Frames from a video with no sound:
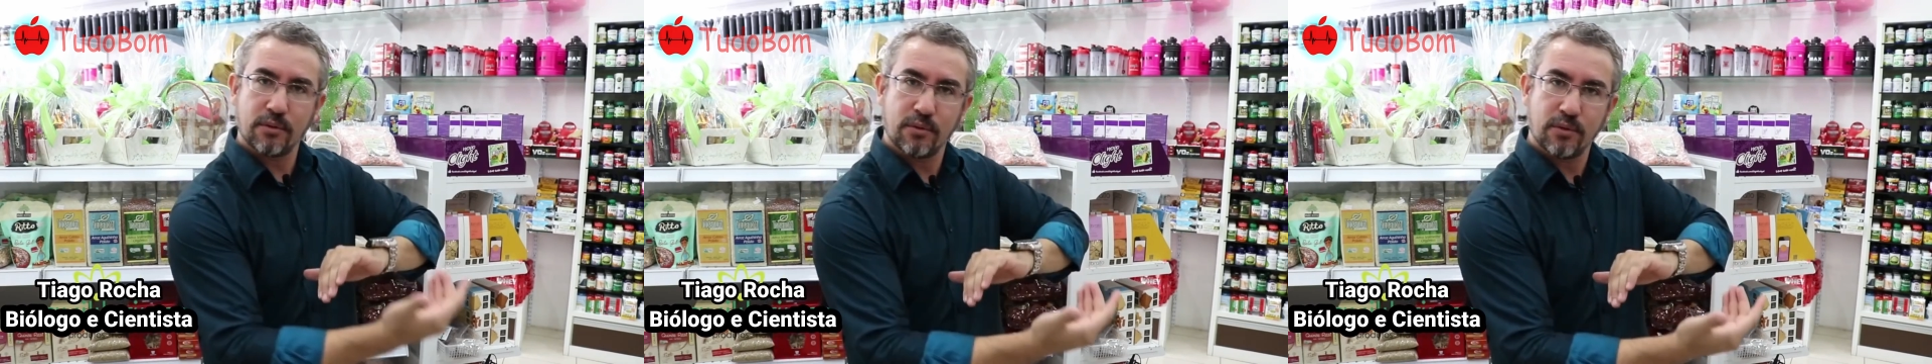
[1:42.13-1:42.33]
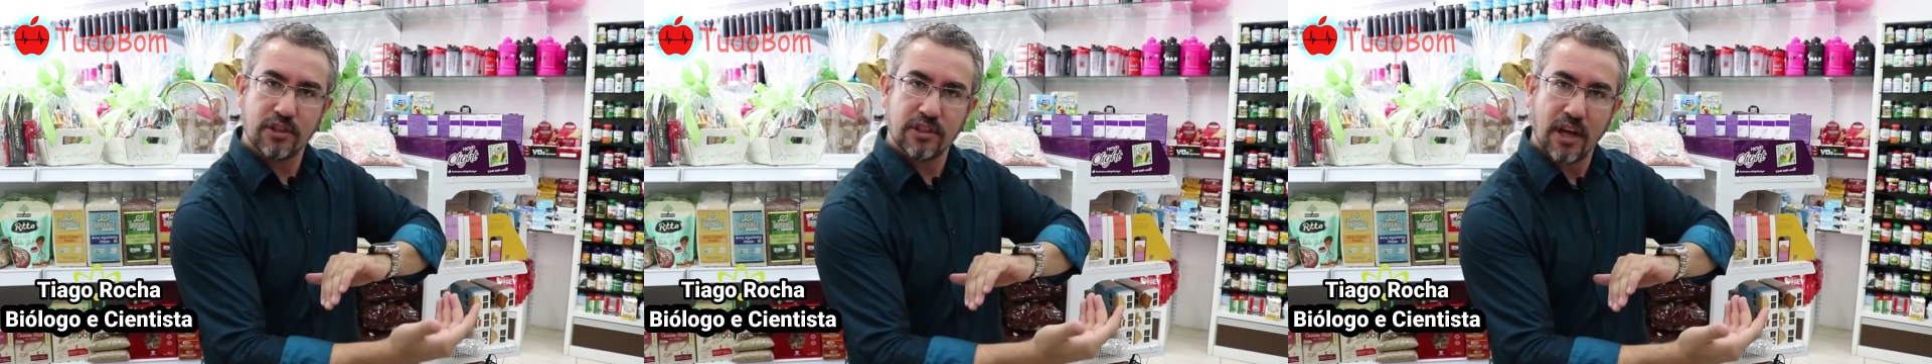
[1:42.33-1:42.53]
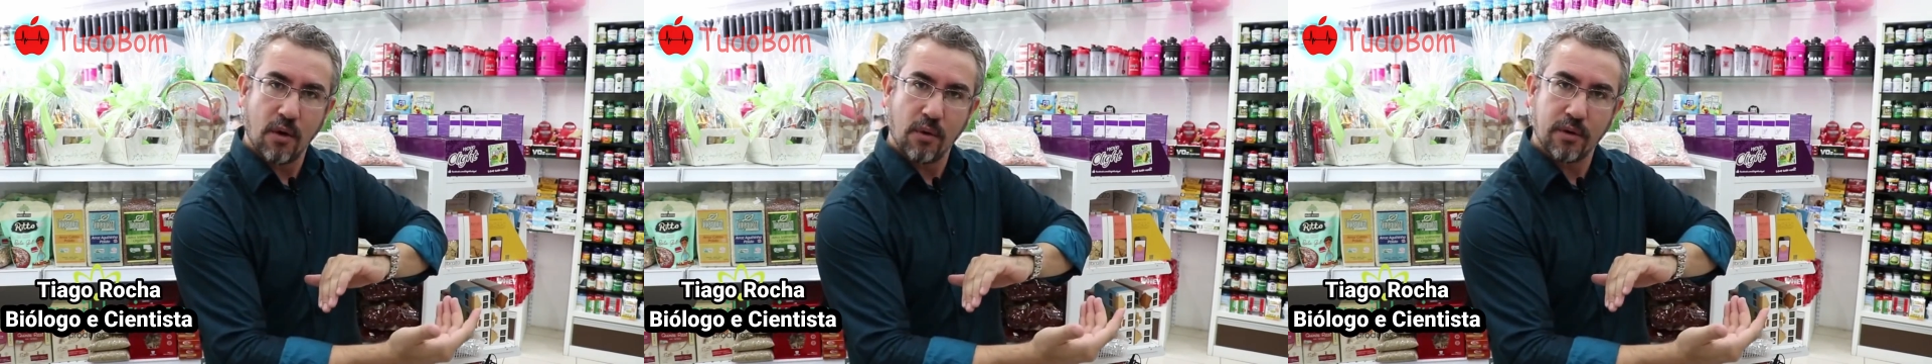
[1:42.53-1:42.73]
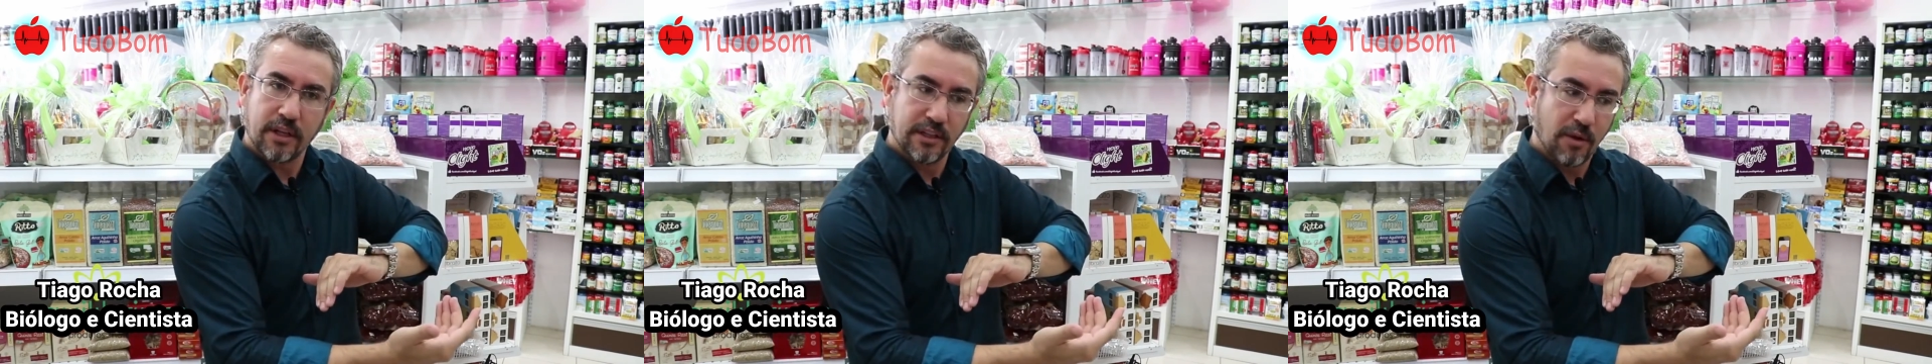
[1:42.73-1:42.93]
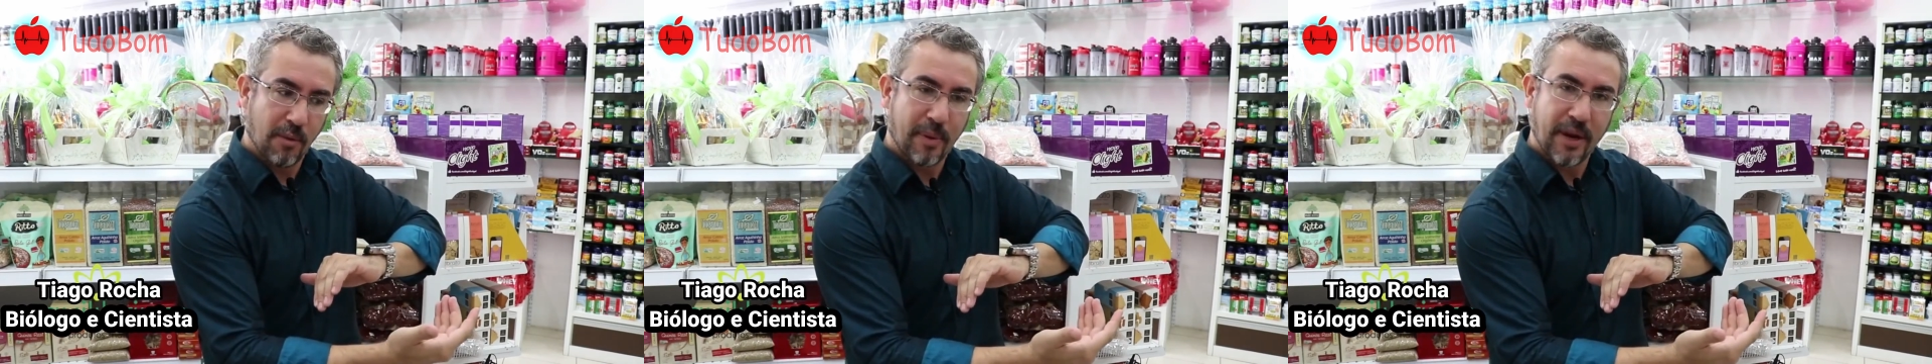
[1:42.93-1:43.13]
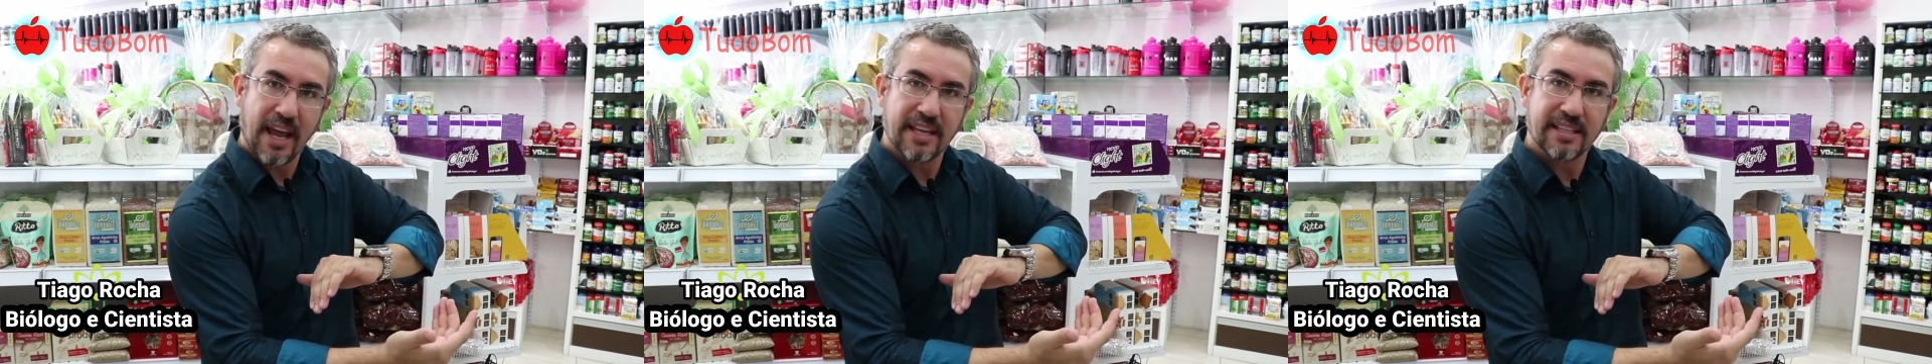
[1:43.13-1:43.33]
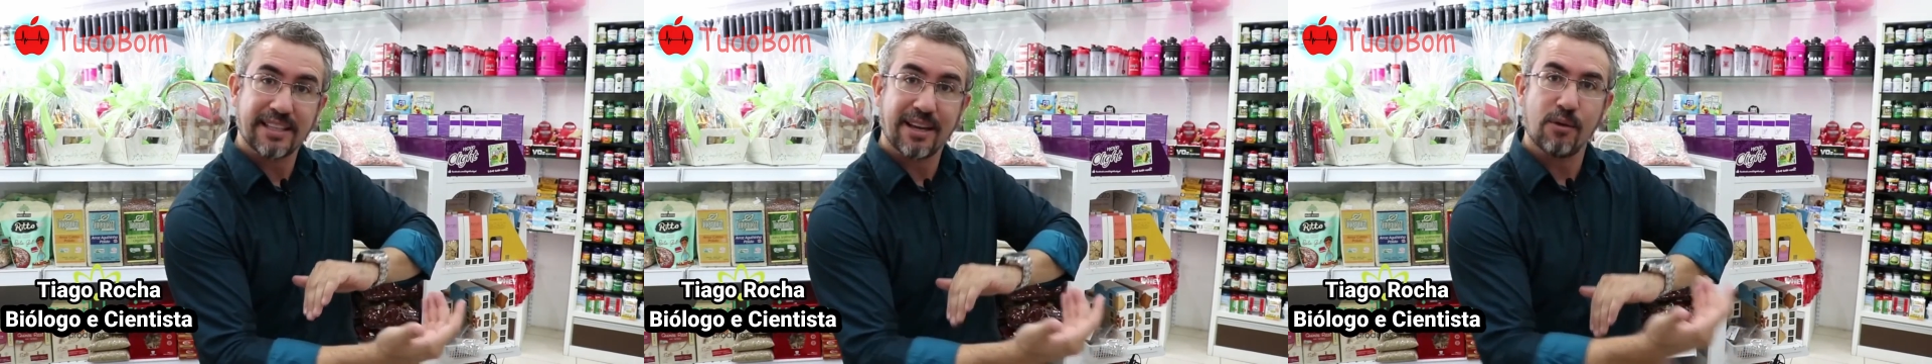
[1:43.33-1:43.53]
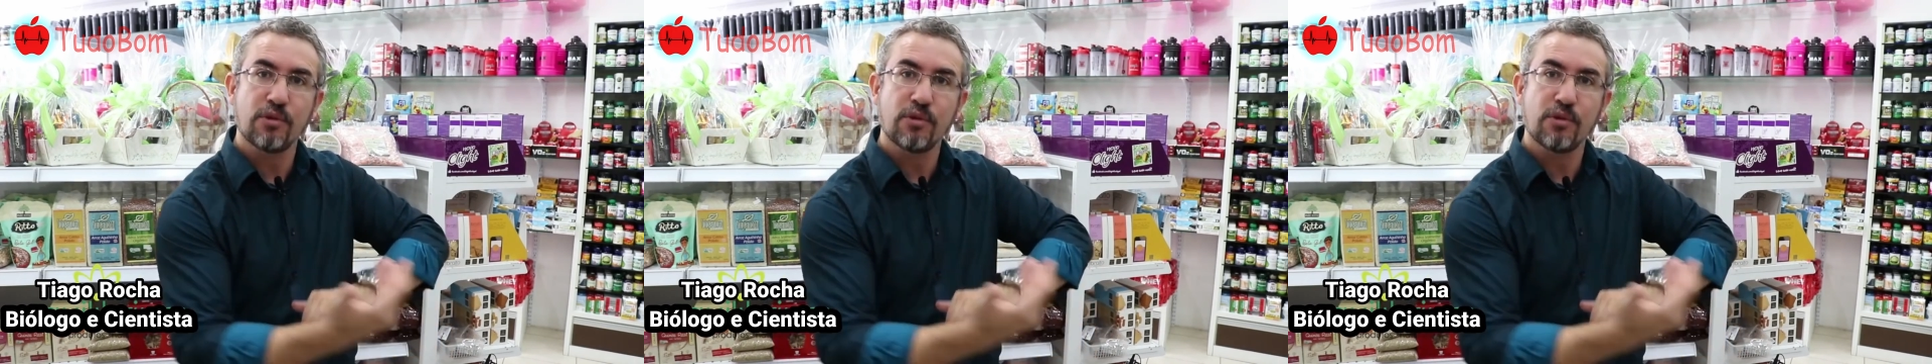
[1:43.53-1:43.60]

do sal que não presta,